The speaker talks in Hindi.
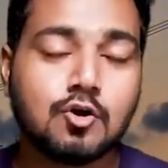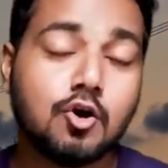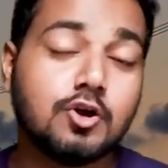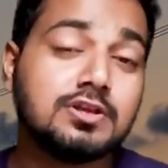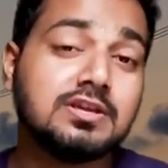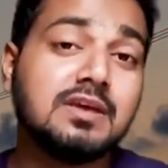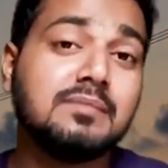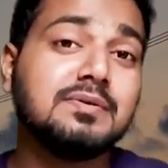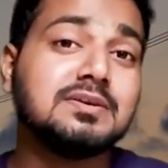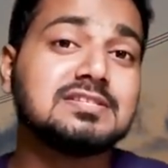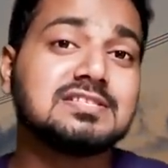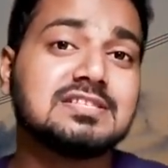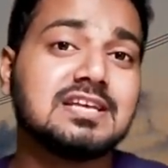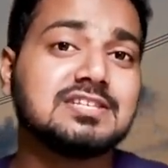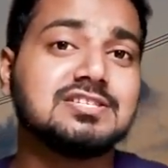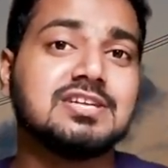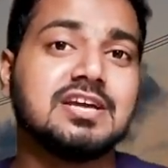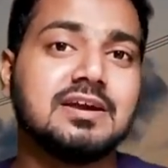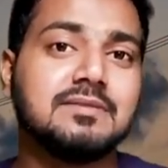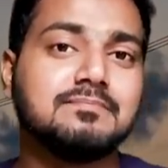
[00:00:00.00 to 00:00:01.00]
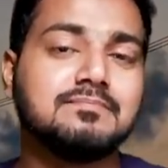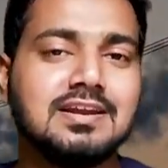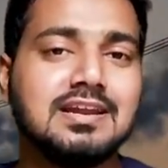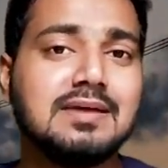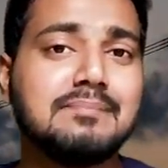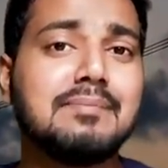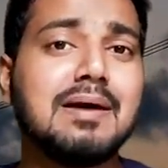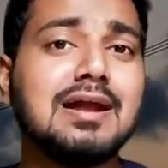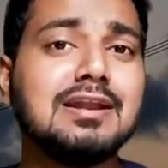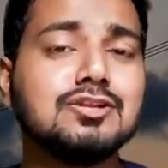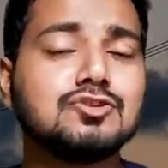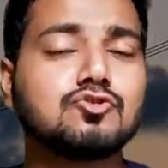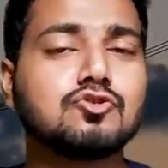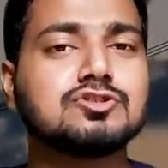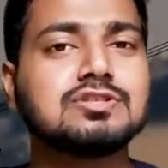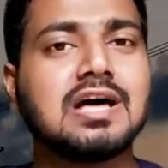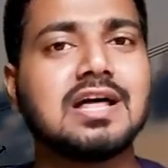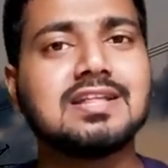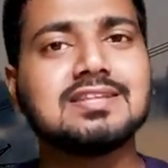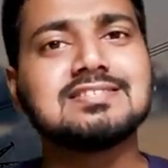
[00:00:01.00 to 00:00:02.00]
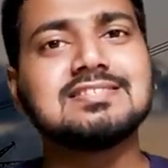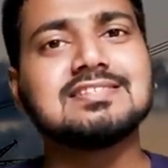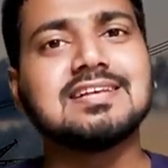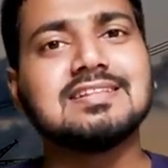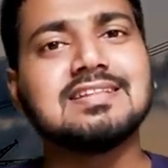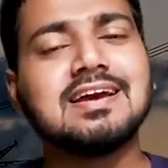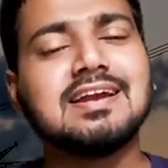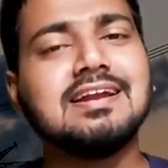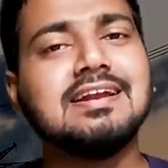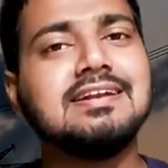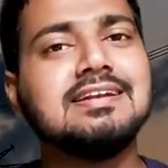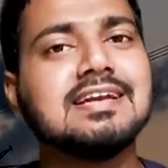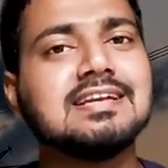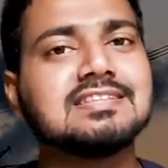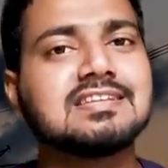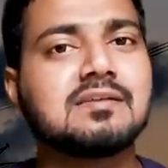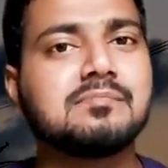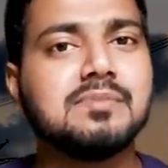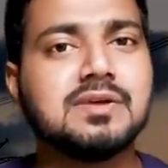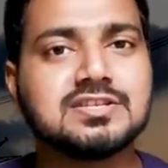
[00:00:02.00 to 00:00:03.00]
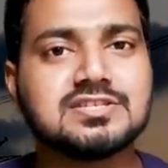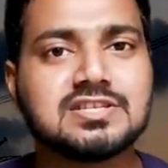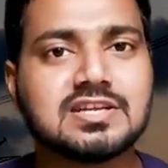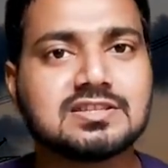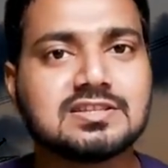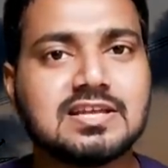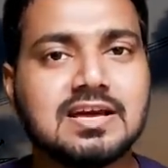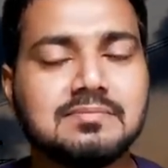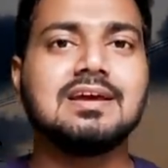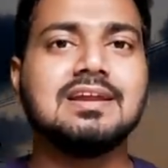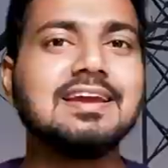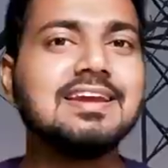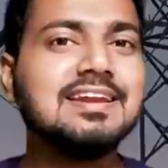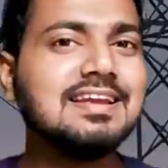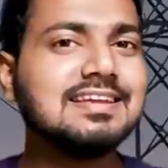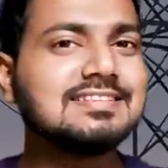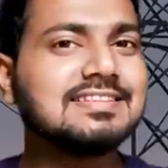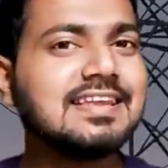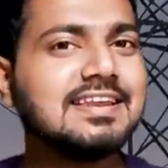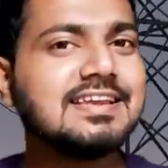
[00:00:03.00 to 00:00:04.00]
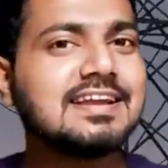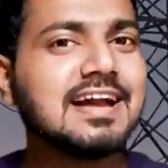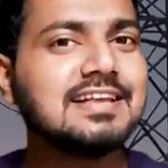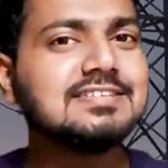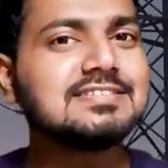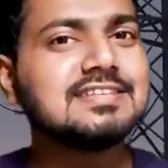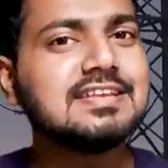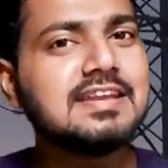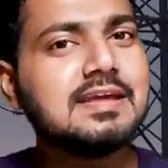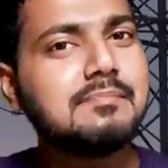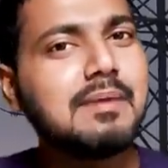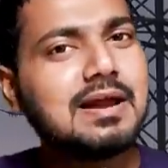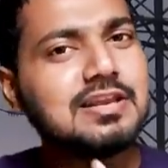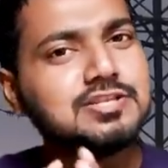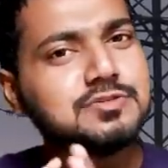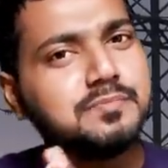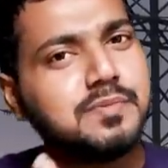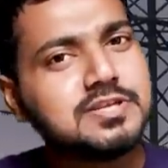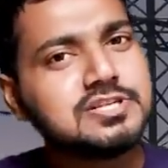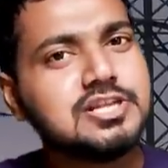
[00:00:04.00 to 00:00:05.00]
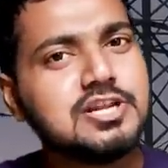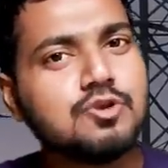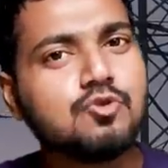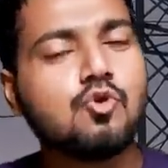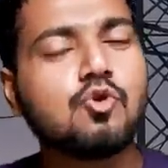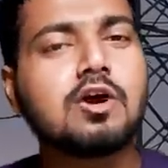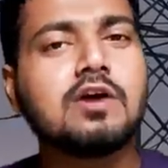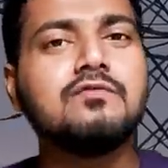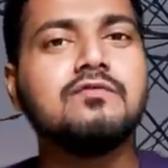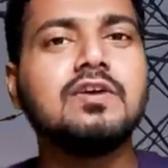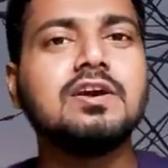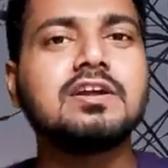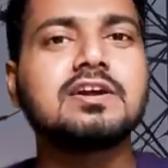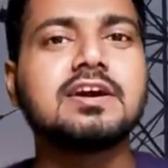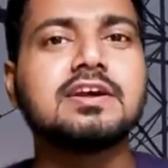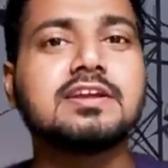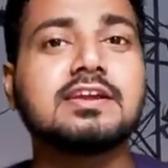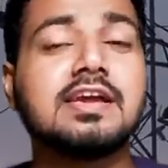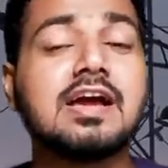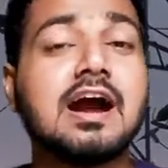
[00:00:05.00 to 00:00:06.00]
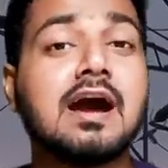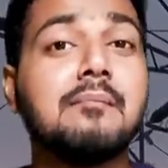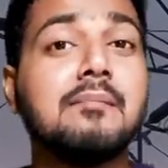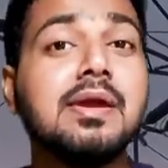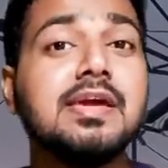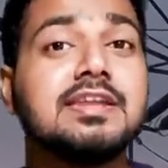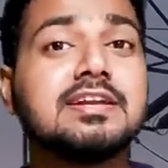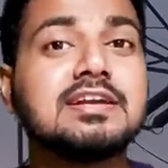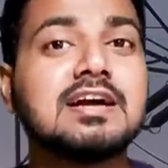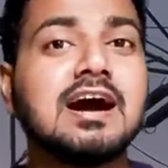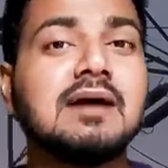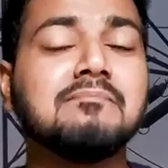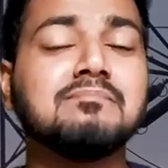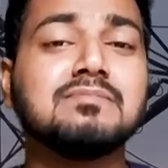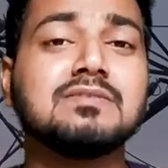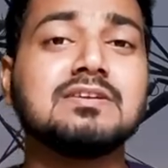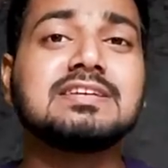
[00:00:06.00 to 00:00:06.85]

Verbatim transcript: और ये भी सच है नेपाल इसको ज्यादा से ज्यादा इंडिया तक बेच सकता लेकिन एक तरीका जिससे नेपाल इस बिजली को कन्वर्ट करके अमेरिका